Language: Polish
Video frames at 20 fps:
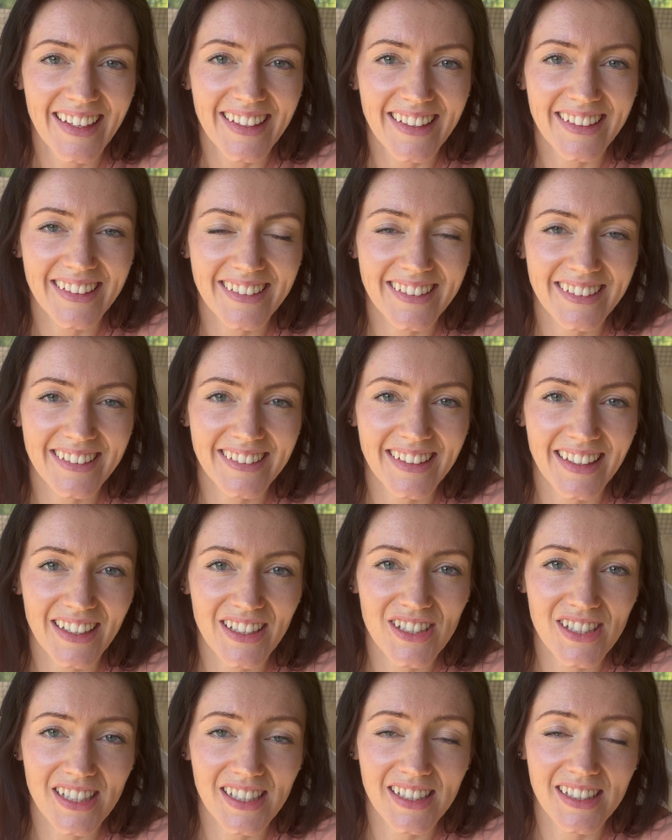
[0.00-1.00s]
E,
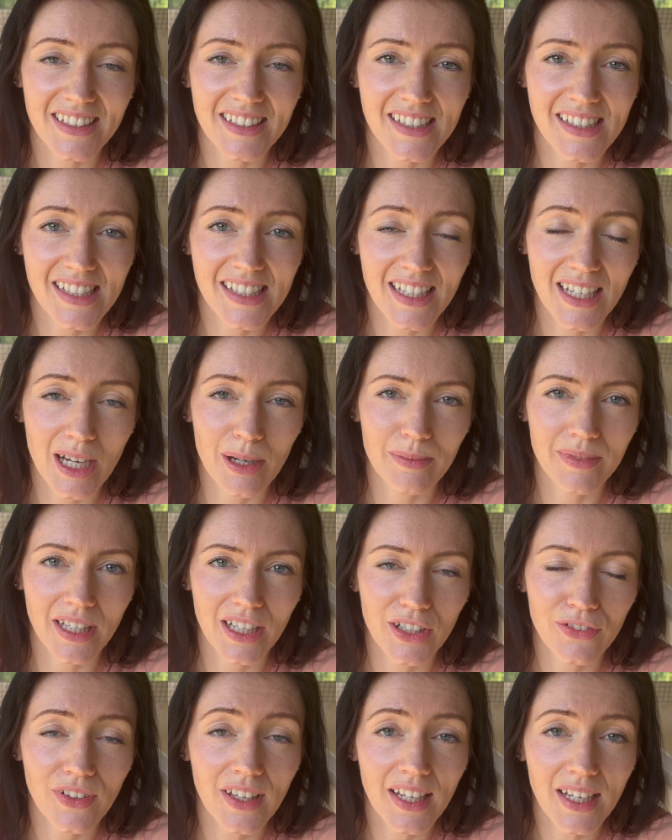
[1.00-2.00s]
także znikam na
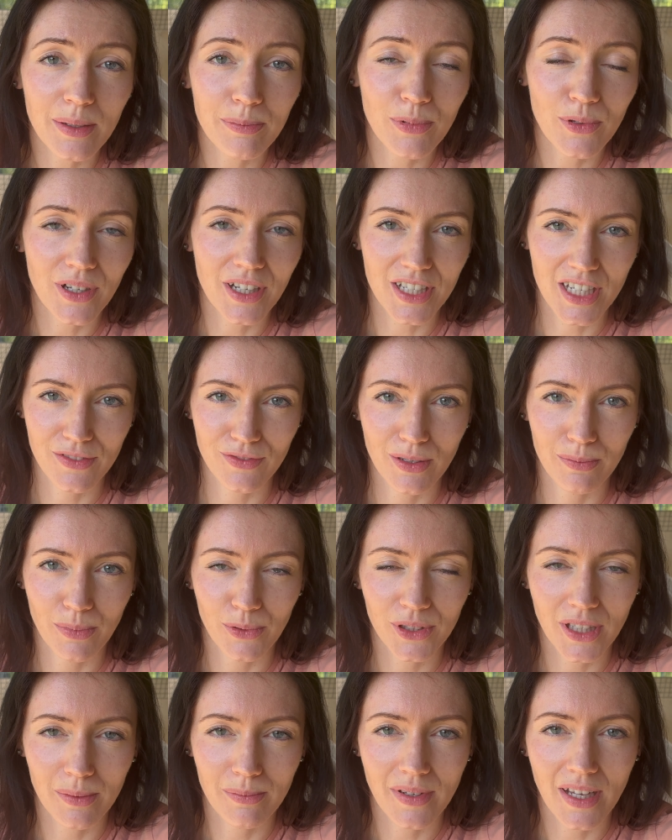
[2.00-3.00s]
chwilę, pokażę Wam
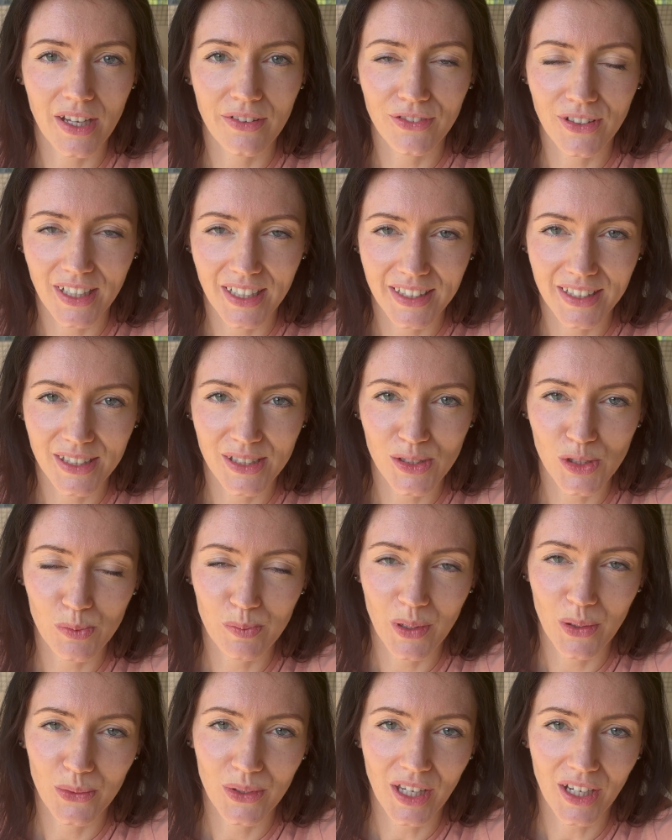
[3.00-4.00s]
potem efekty
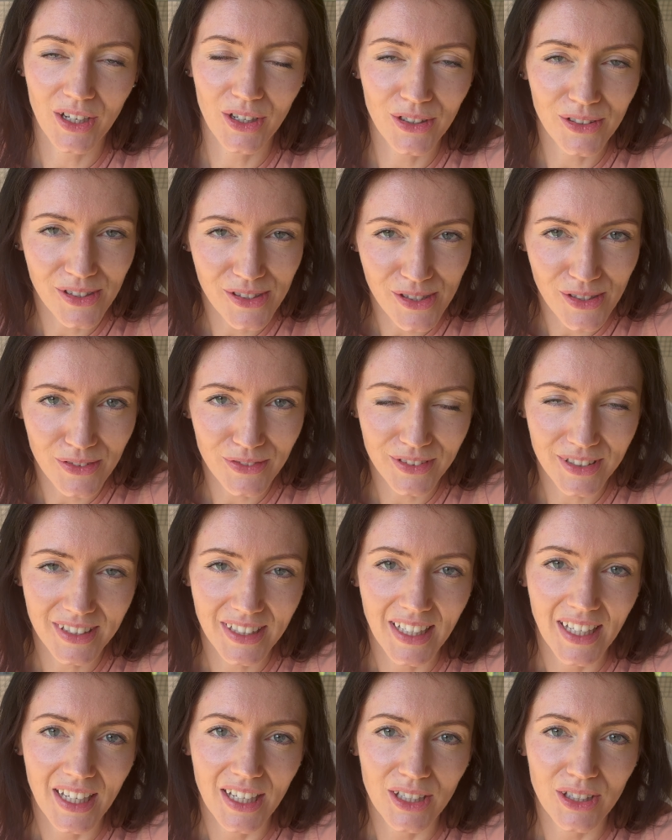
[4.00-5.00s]
zupełnie końcowy
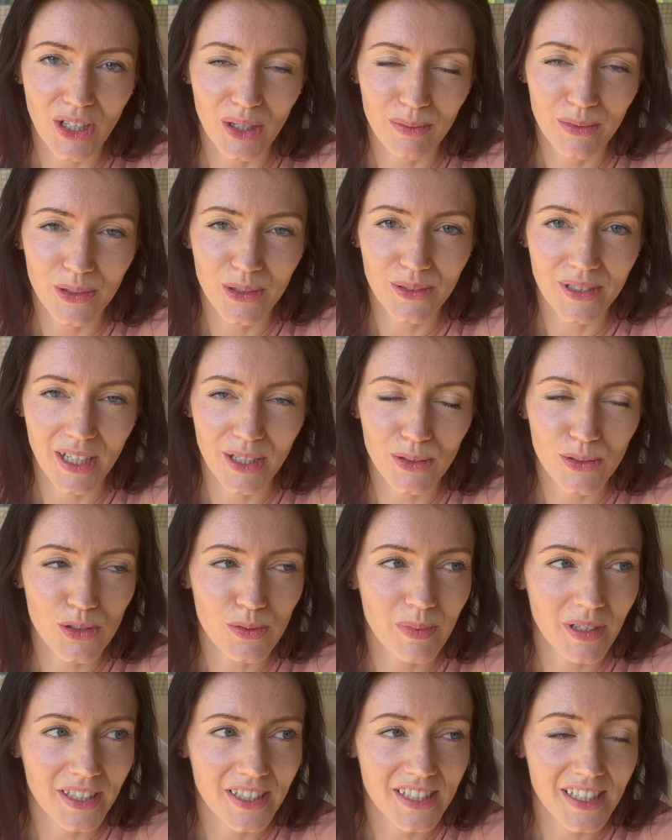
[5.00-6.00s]
domku, jak już
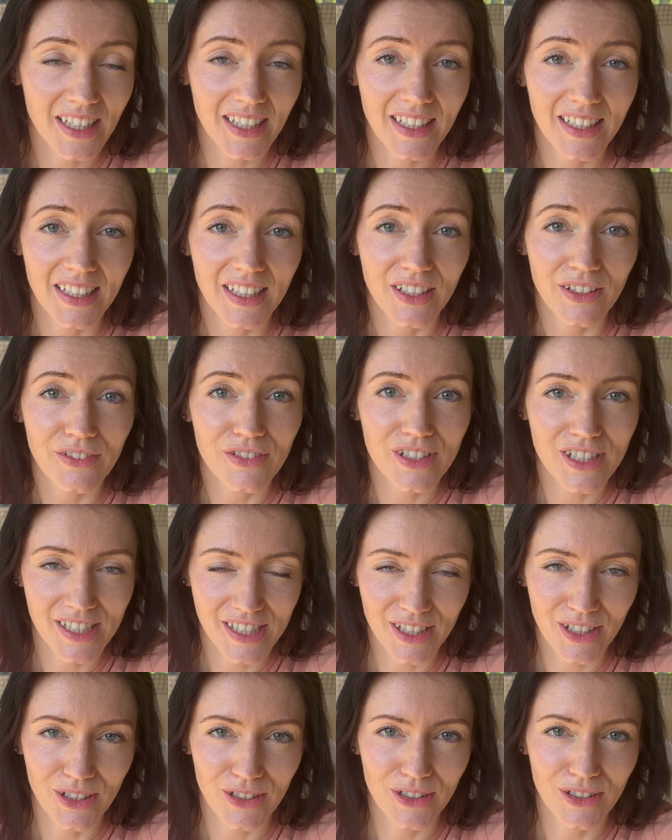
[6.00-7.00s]
będzie
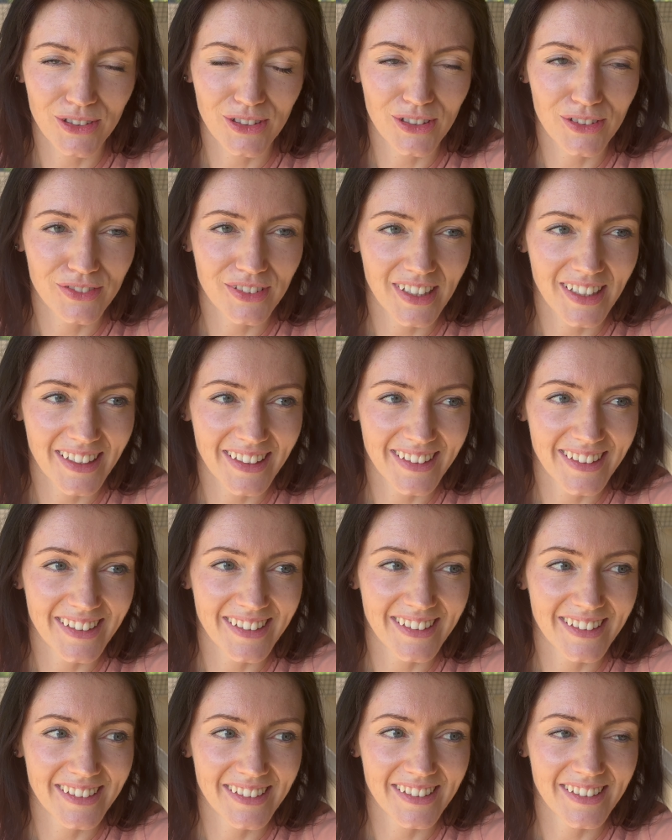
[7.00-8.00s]
wszystko gotowe
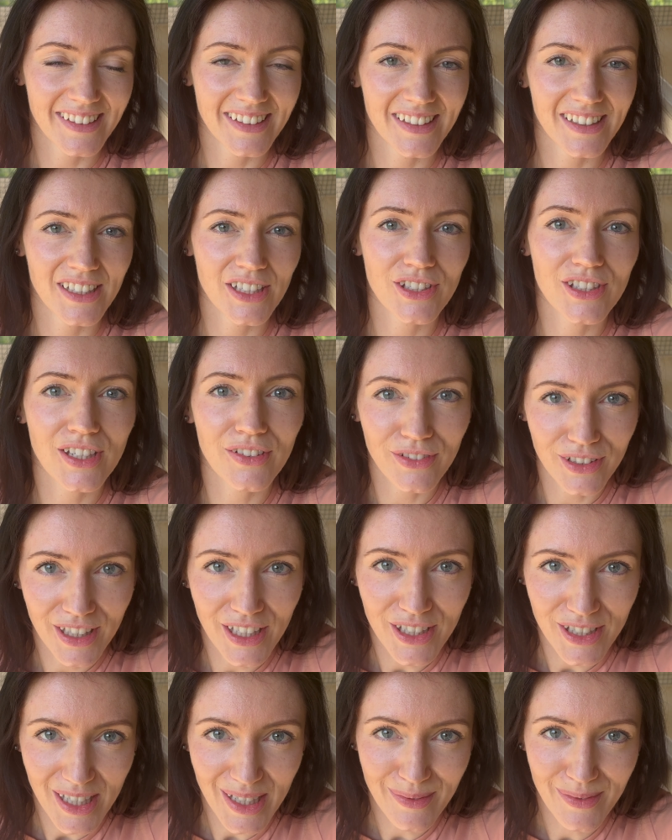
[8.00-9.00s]
i się
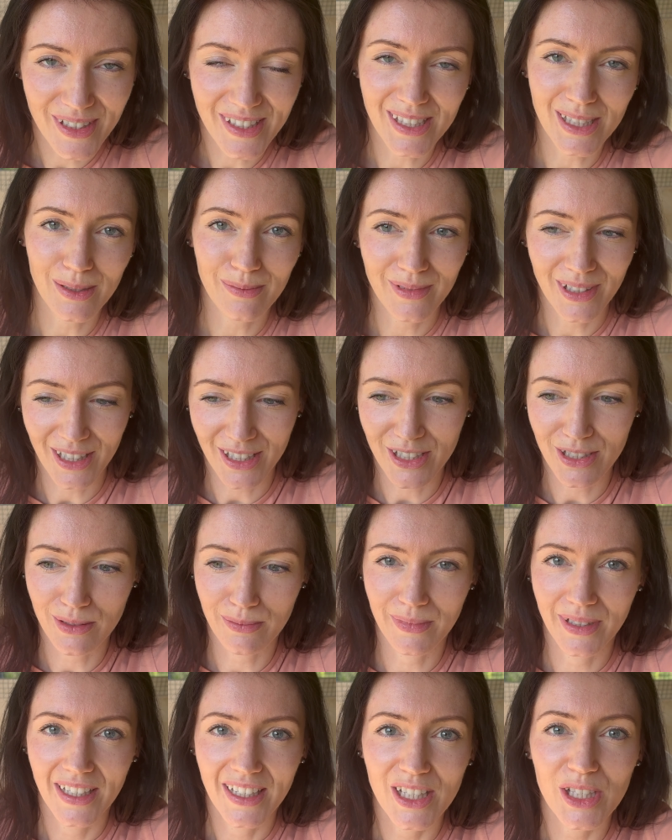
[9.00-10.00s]
wyniesiemy z tym naszym
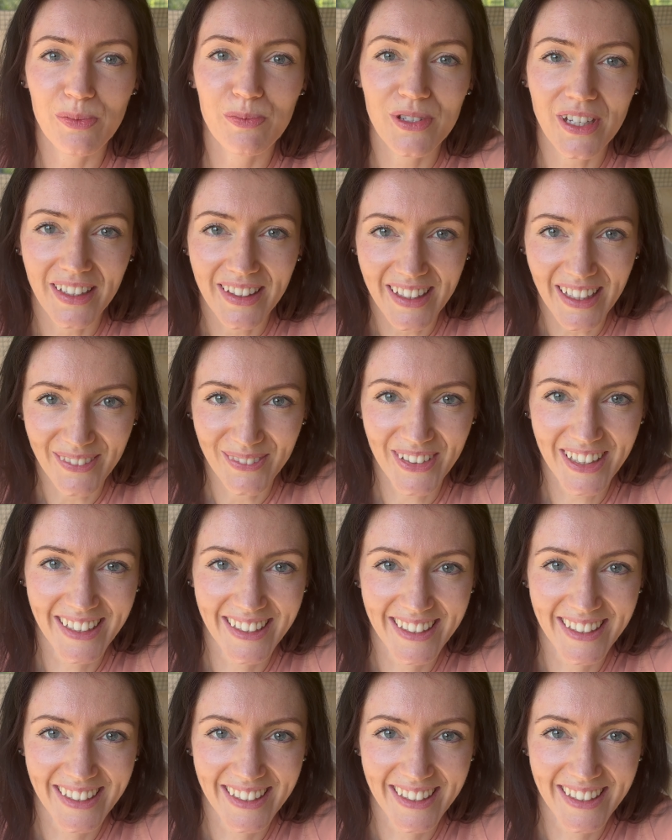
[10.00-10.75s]
sprzętem.